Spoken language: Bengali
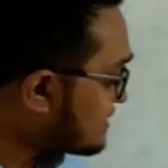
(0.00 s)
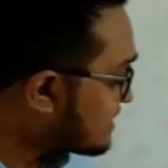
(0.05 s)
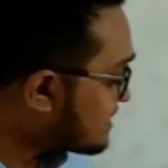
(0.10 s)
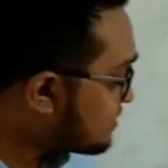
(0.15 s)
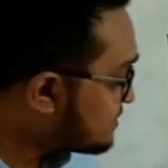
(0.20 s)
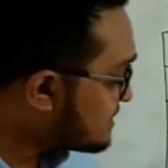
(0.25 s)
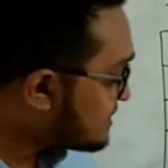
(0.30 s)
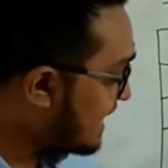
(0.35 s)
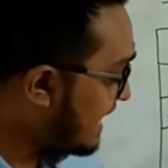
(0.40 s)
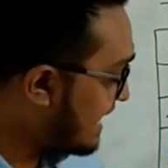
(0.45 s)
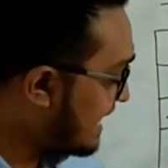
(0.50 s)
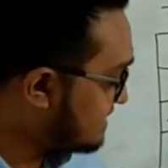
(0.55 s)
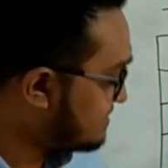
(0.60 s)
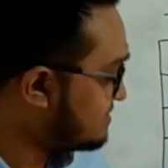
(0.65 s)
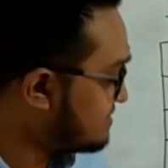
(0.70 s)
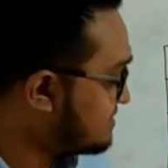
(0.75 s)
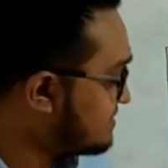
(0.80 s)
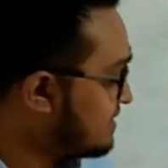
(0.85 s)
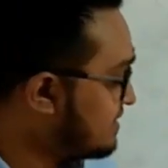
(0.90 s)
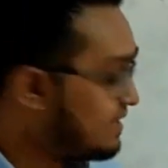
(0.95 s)
সেটা হচ্ছে হ্যাজ
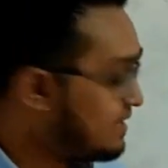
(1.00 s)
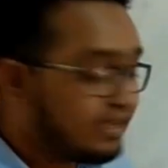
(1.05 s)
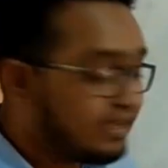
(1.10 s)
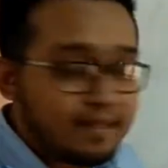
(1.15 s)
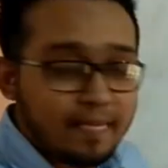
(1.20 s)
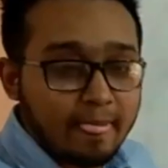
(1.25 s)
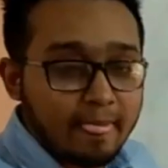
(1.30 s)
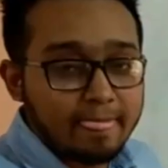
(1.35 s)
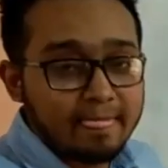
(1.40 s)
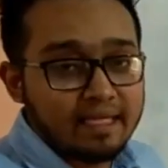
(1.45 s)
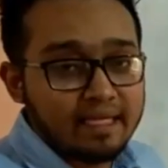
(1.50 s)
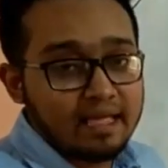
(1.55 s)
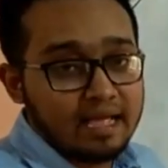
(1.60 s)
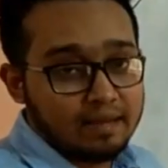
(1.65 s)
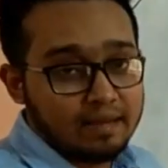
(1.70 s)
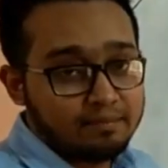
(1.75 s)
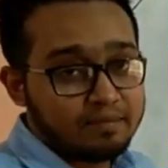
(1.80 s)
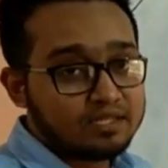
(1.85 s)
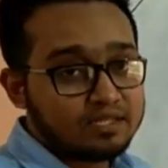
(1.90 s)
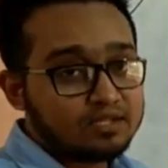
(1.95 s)

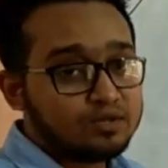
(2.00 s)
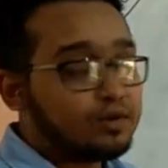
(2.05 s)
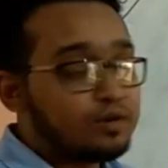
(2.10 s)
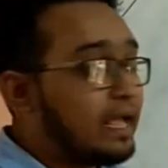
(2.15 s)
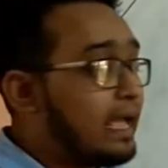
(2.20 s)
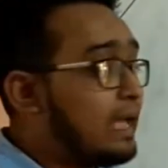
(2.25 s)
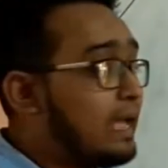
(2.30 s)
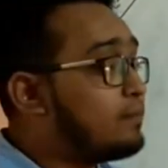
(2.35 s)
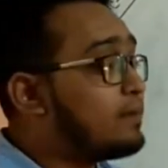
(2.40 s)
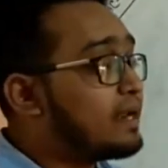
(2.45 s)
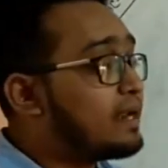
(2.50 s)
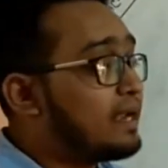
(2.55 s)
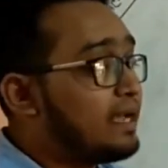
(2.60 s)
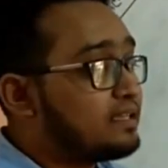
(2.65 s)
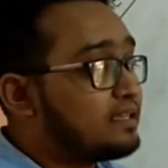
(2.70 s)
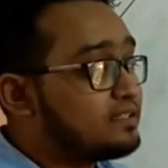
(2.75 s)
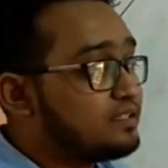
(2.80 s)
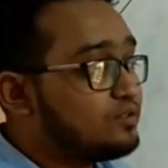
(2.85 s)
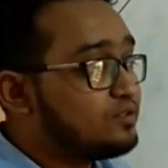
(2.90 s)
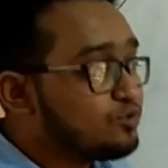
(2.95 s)
আমরা যখন হ্যাভ আর
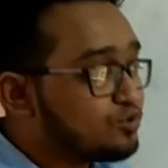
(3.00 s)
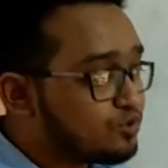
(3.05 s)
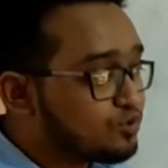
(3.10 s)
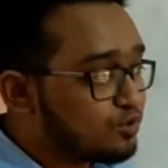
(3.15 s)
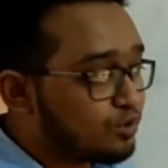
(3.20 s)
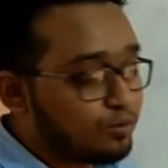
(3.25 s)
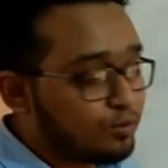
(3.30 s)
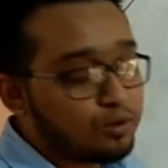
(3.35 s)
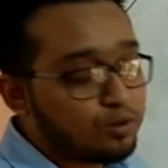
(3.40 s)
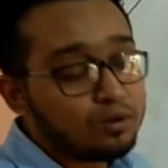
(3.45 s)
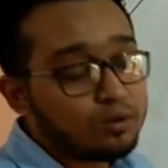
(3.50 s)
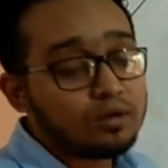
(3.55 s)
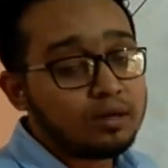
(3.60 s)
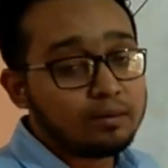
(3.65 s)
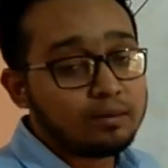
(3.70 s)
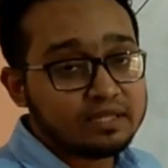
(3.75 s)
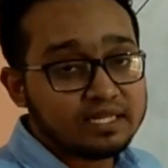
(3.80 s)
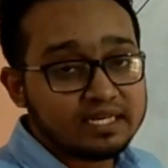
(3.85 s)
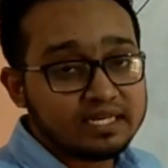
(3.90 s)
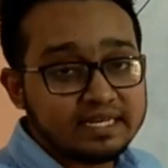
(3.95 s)
হ্যাজ ইউজ করব
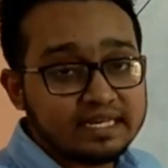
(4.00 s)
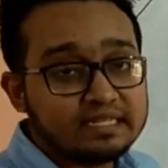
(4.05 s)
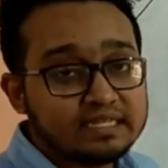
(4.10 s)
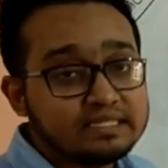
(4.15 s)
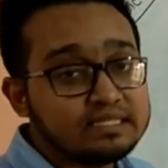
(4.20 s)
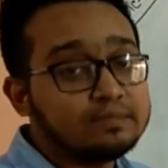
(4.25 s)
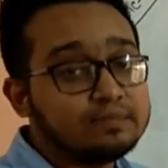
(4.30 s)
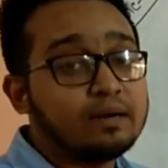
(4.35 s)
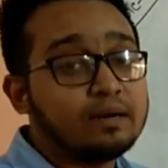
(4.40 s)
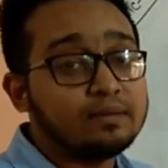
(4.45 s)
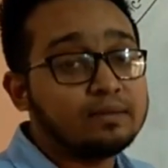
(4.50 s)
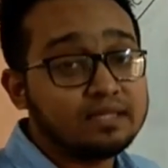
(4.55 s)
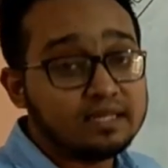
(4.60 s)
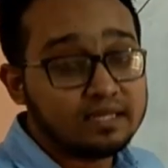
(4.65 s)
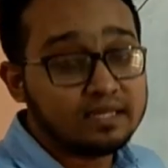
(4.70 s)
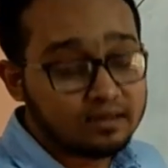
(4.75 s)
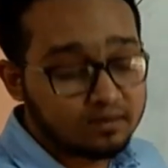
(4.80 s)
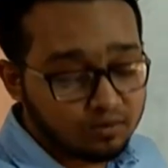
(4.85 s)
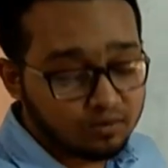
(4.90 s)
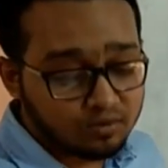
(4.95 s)
আমাদের টেন্সে বা
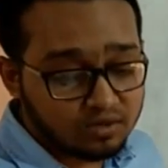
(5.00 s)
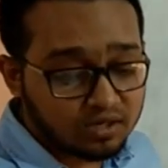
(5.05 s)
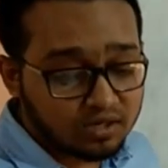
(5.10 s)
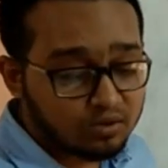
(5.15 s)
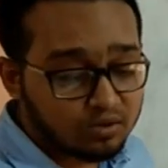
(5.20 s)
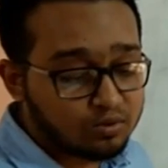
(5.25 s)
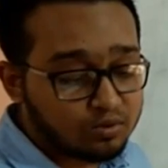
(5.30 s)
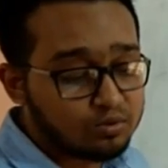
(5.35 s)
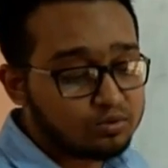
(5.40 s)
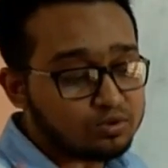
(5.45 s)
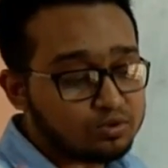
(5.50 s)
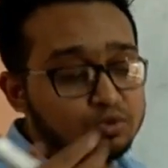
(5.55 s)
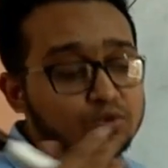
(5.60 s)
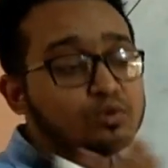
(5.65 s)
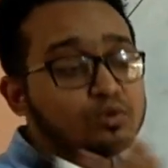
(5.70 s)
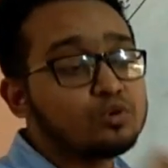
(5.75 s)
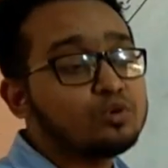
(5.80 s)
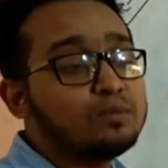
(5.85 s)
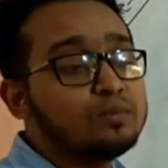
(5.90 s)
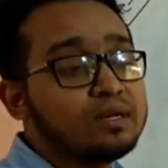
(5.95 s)
আমাদের অন্যান্য যত
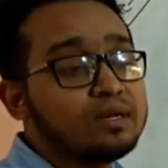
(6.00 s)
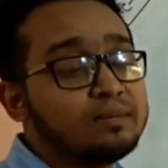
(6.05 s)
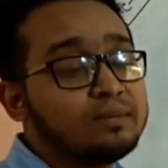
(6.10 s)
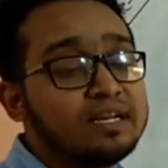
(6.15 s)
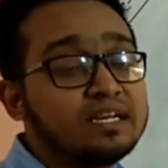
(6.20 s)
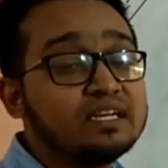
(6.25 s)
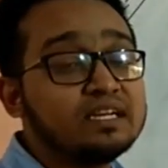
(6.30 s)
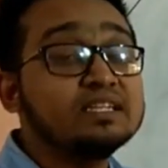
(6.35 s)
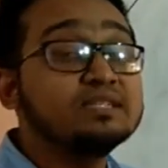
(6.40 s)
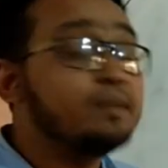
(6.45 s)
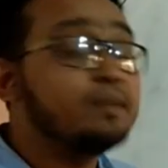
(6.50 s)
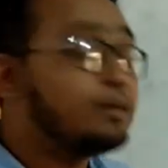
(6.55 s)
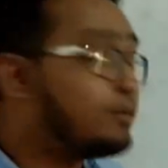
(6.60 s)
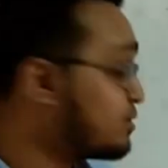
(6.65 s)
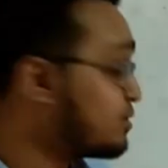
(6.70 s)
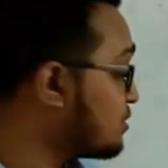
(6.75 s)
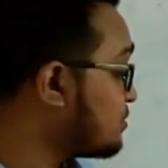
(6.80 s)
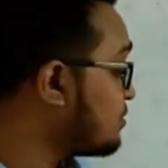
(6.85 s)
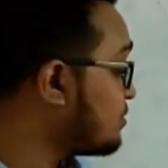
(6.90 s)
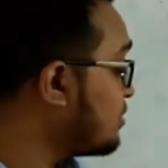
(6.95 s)
রকমের আমরা ইংলিশ
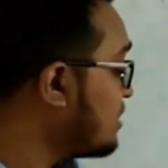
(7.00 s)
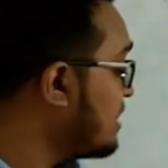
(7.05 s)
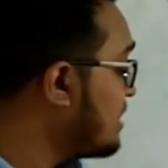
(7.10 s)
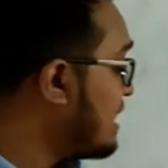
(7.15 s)
ব্যবহার করব